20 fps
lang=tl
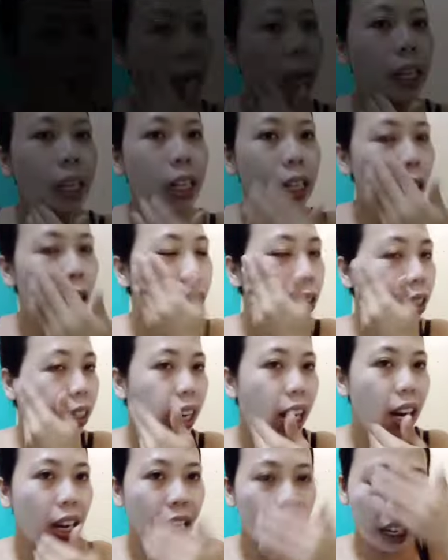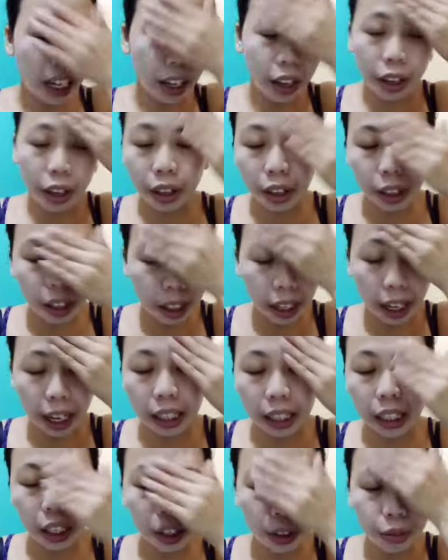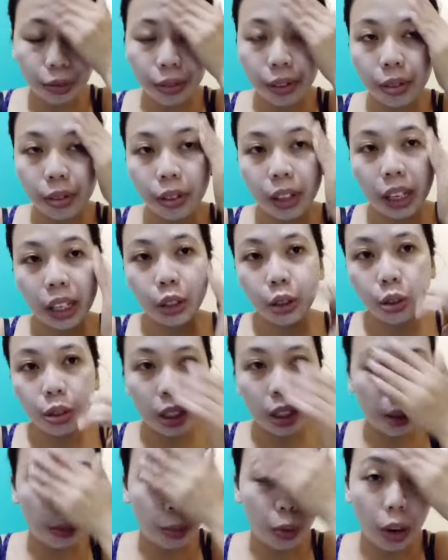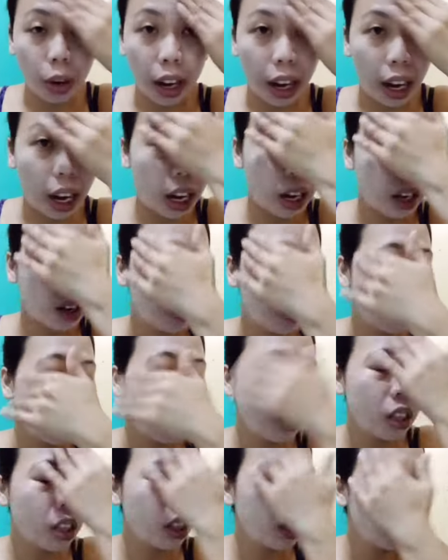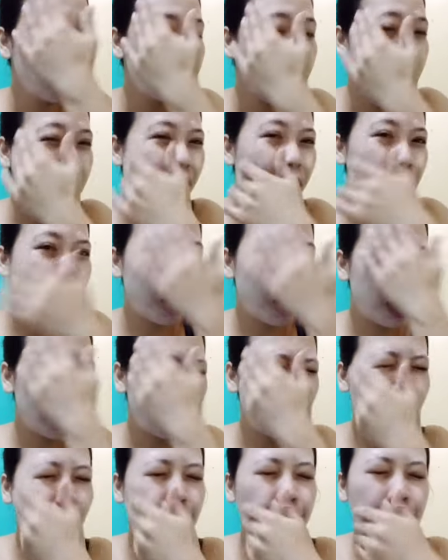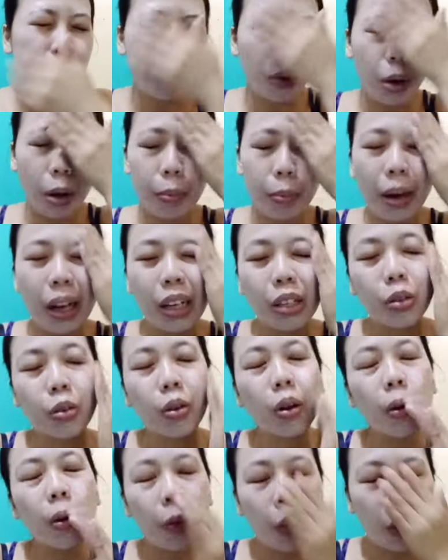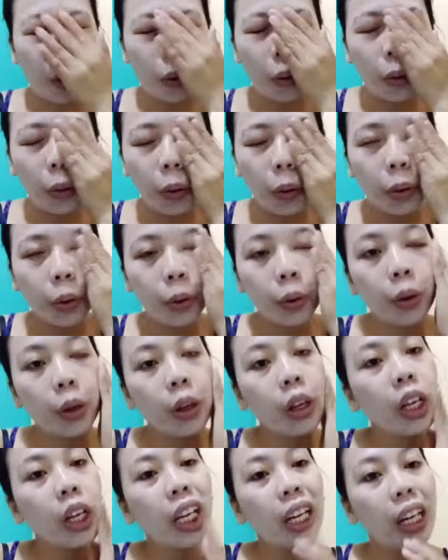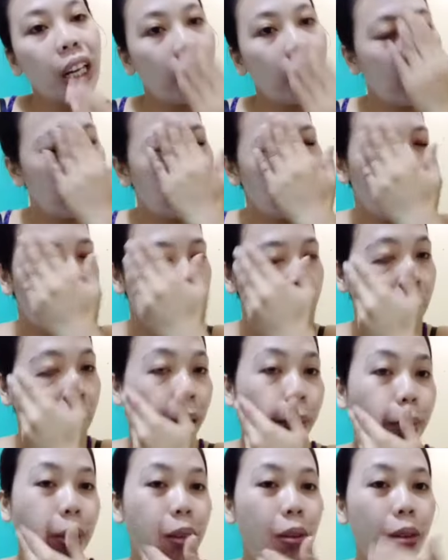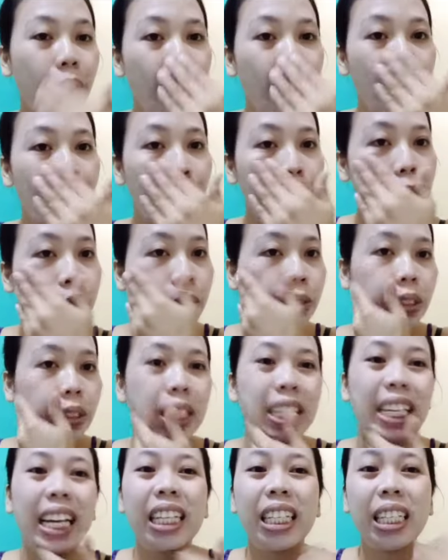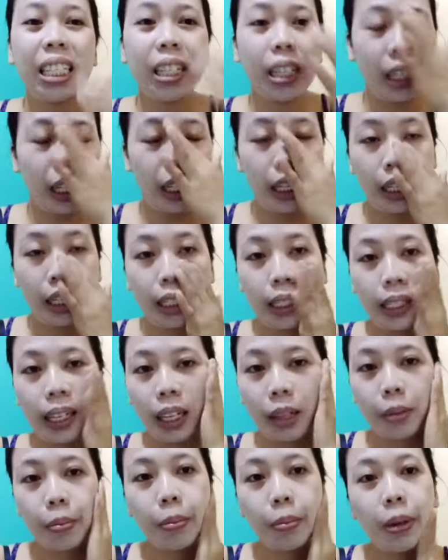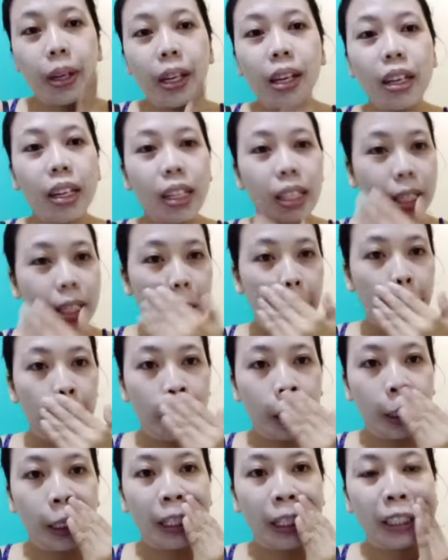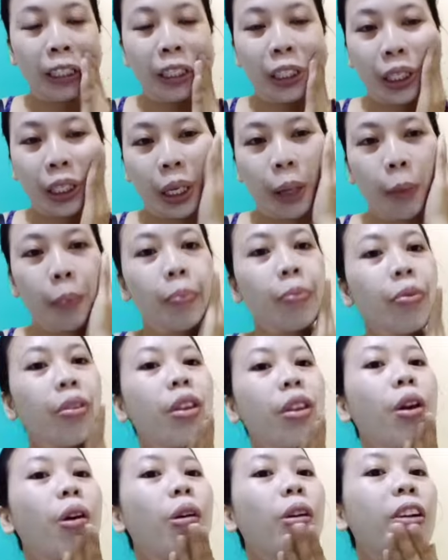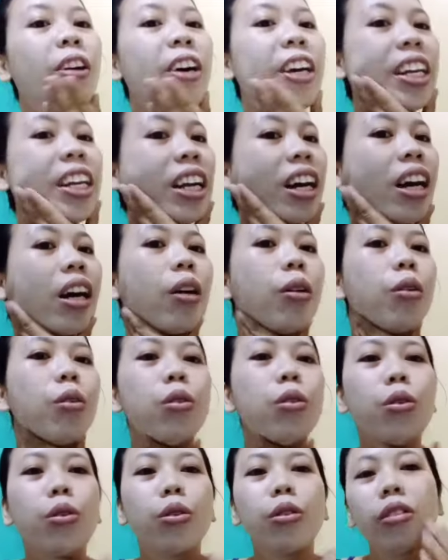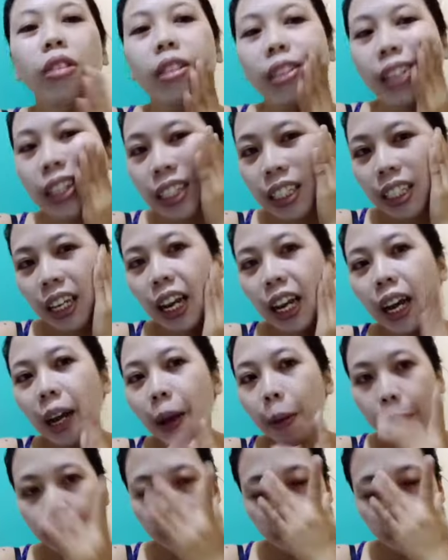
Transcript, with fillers: kahit hindi ako naglalagay ng kahit anong foundation sa mukha sa umaga kapag mga pasok ako ang ginagamit ko lang ay yung sunscreen ng set B na skin touch okay na ako doon kasi